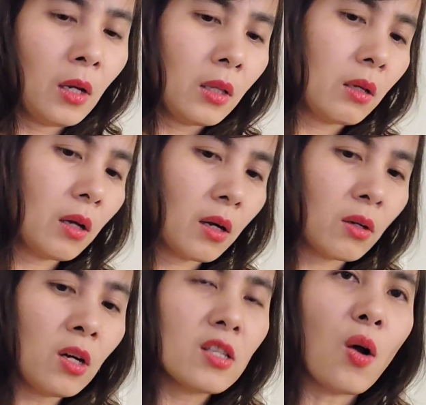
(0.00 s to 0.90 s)
thì ờ,
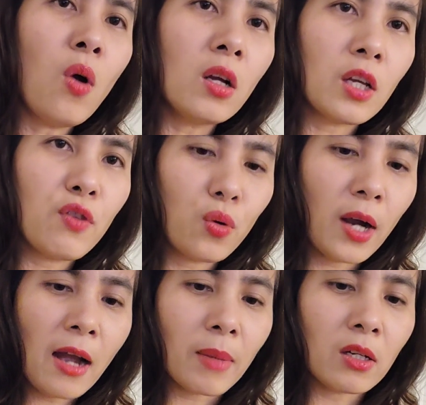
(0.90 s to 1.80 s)
nó hơi xấu hơn cái video
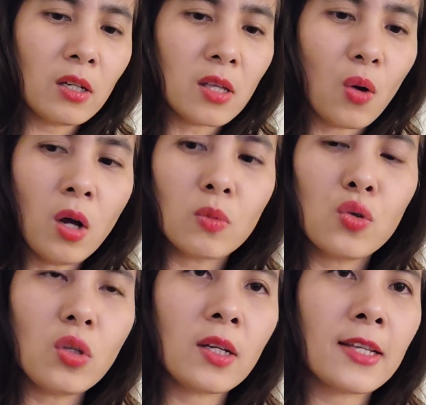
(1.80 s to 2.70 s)
mặt nó hơi xấu hơn một
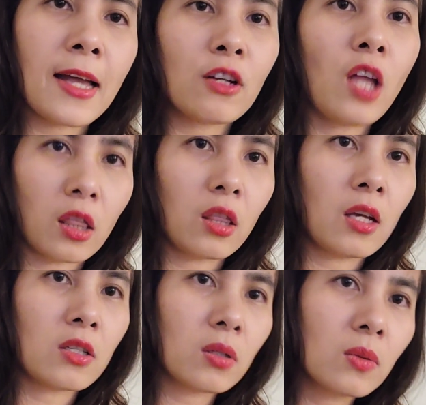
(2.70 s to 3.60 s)
chút nhưng cái da nó thật
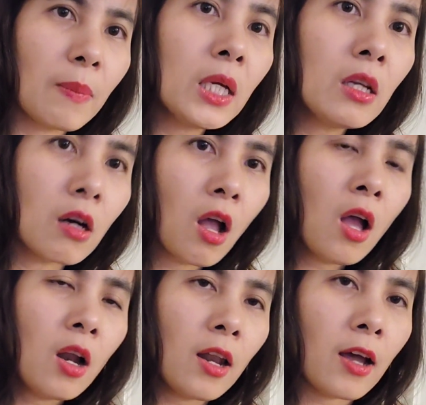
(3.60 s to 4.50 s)
để cho chúng ta biết được
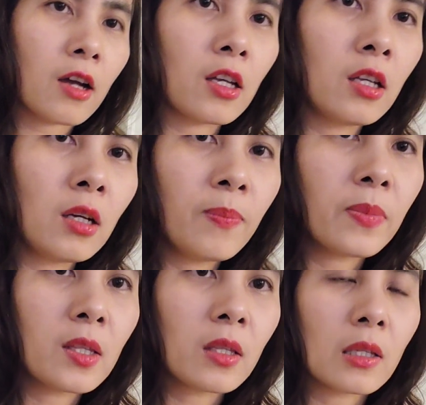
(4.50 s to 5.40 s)
là cái
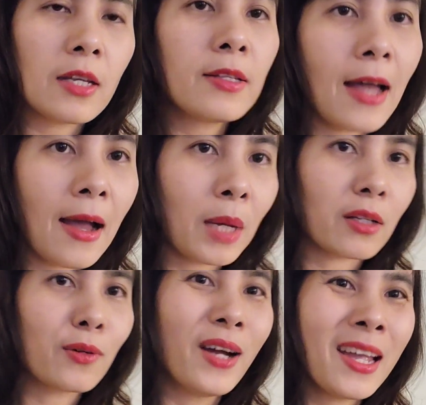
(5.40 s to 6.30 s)
cái da mặt
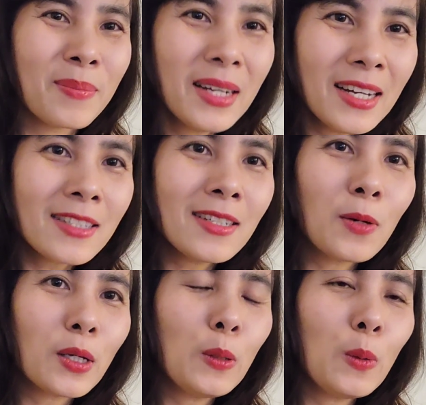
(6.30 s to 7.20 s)
của em chứ
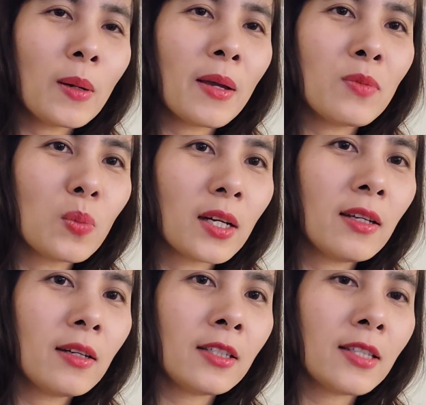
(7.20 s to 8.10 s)
không đến lúc mà em dùng
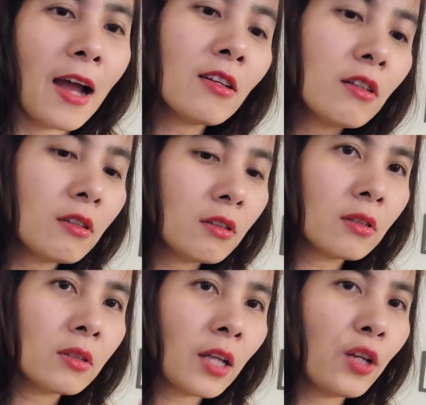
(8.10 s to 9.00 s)
cái ánh sáng nó
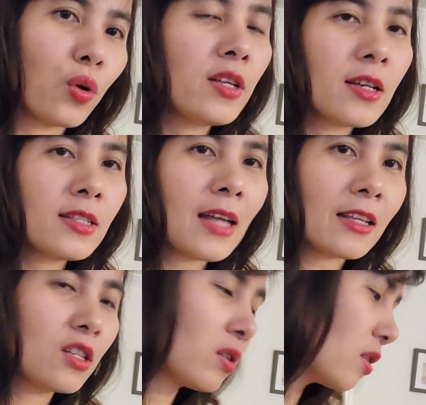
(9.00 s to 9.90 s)
thay đổi đi thì cái da
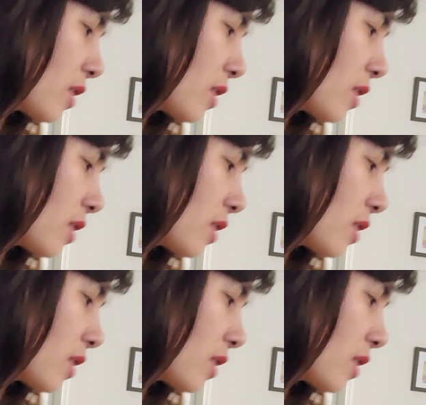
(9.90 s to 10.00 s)
nhìn nó nó